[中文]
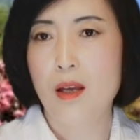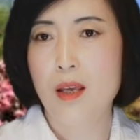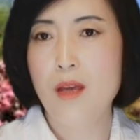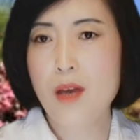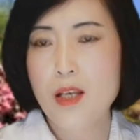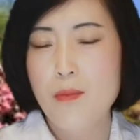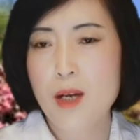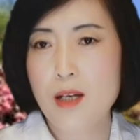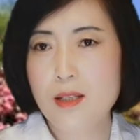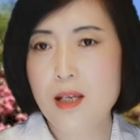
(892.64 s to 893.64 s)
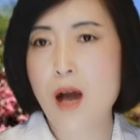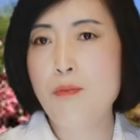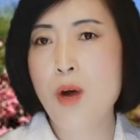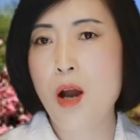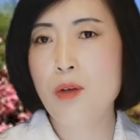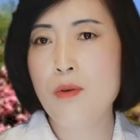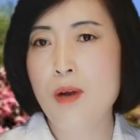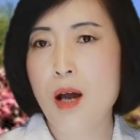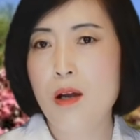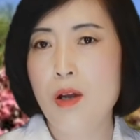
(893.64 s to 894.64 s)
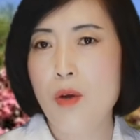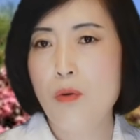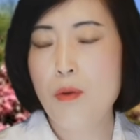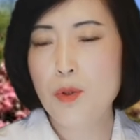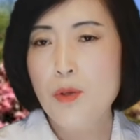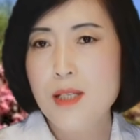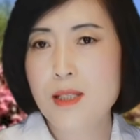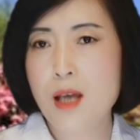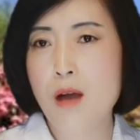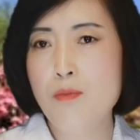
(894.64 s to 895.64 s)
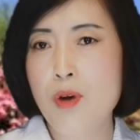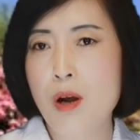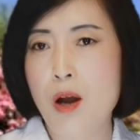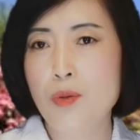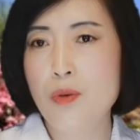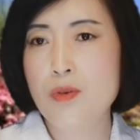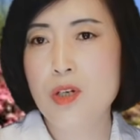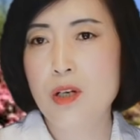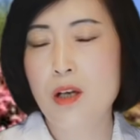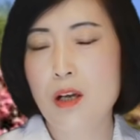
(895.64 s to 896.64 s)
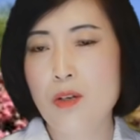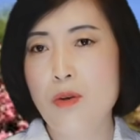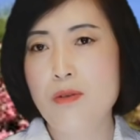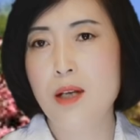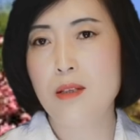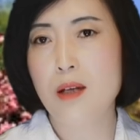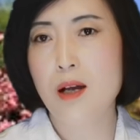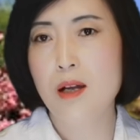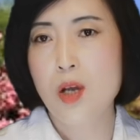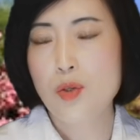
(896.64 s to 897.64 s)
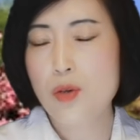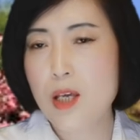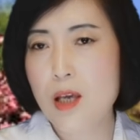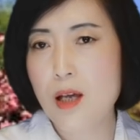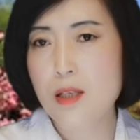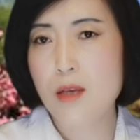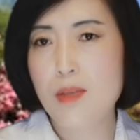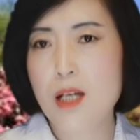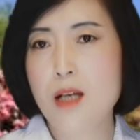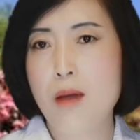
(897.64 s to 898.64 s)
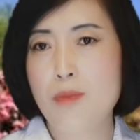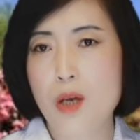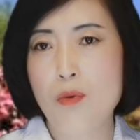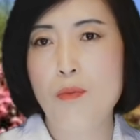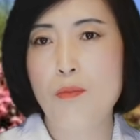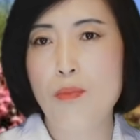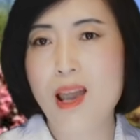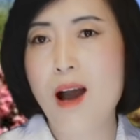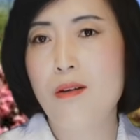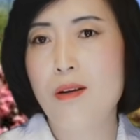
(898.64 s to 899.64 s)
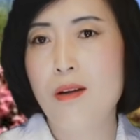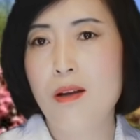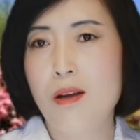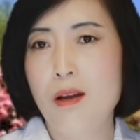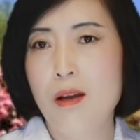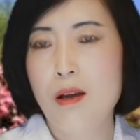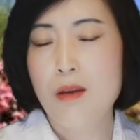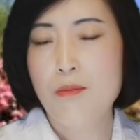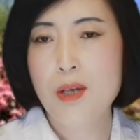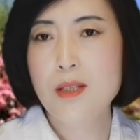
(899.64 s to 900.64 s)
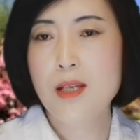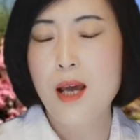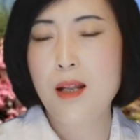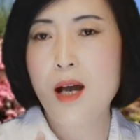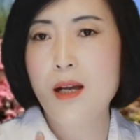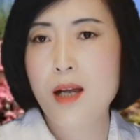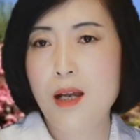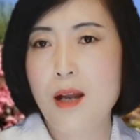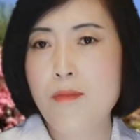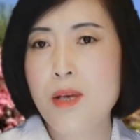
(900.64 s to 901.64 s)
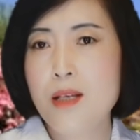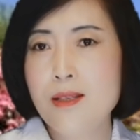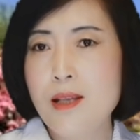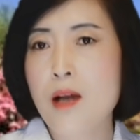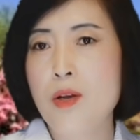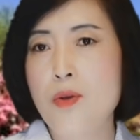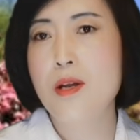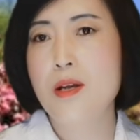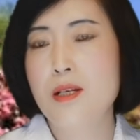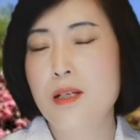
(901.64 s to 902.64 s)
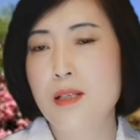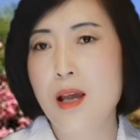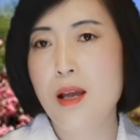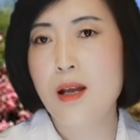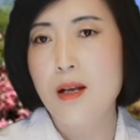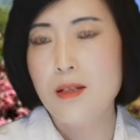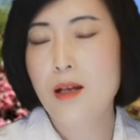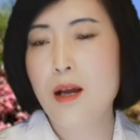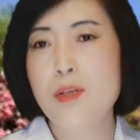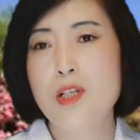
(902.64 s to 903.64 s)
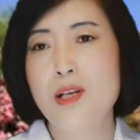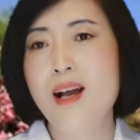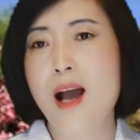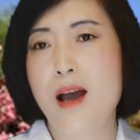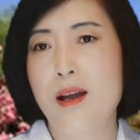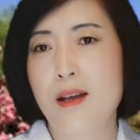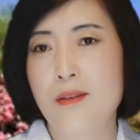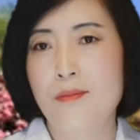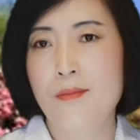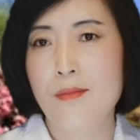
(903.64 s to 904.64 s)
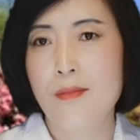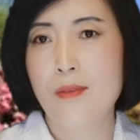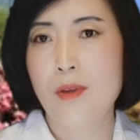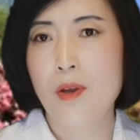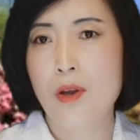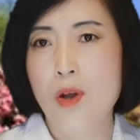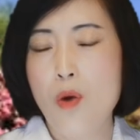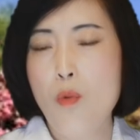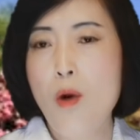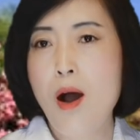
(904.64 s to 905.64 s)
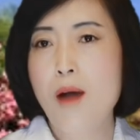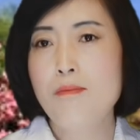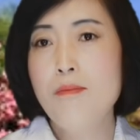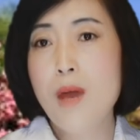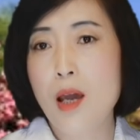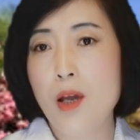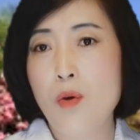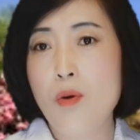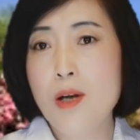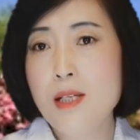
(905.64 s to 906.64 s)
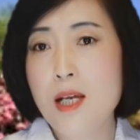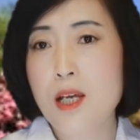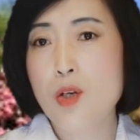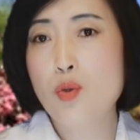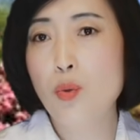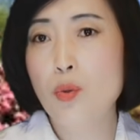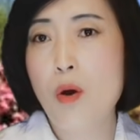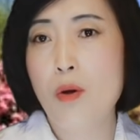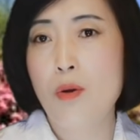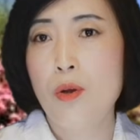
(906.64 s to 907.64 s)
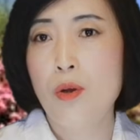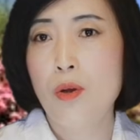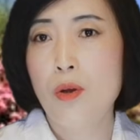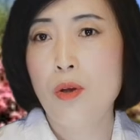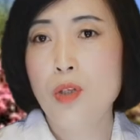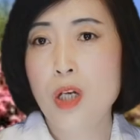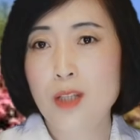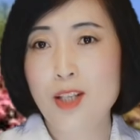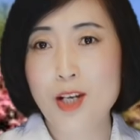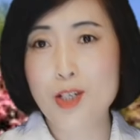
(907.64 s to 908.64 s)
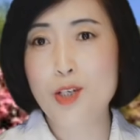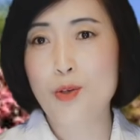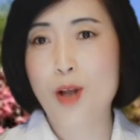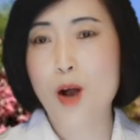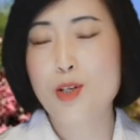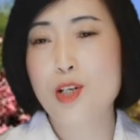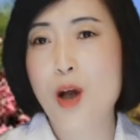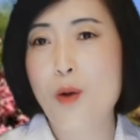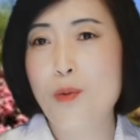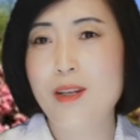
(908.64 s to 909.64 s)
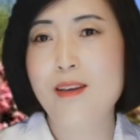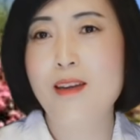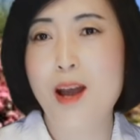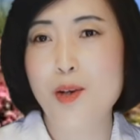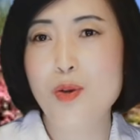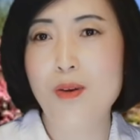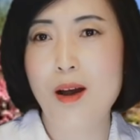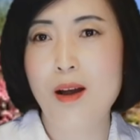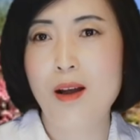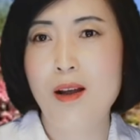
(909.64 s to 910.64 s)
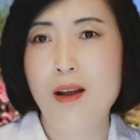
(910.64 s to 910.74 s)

因为你们强迫劳动了，我们对强迫劳动是零容忍的，所以你们的产品我们不要，并且呢，给他们三个的时间，让他们整改。哇，美国这一出动，这个顶级手套知道问题严重了，